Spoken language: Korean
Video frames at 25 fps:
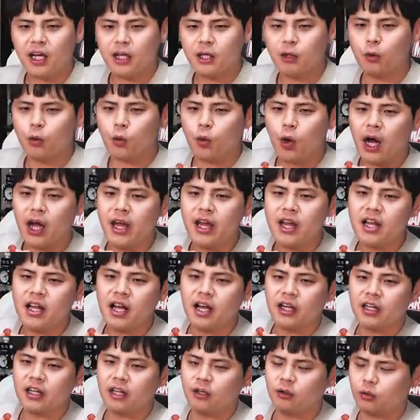아니고 과일
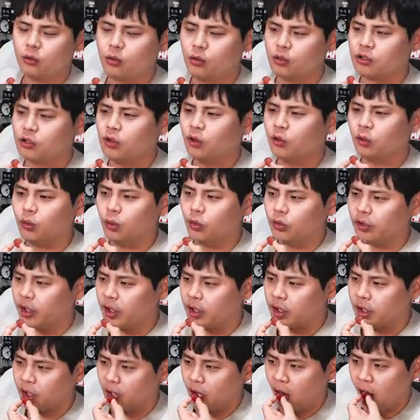향이라서 또 그것도
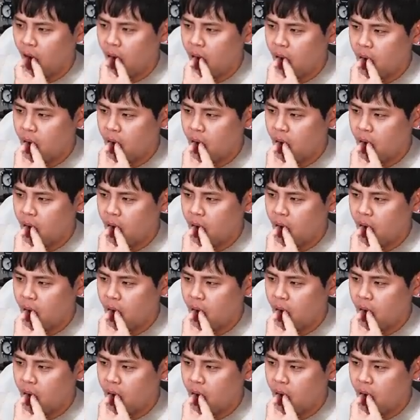어색해.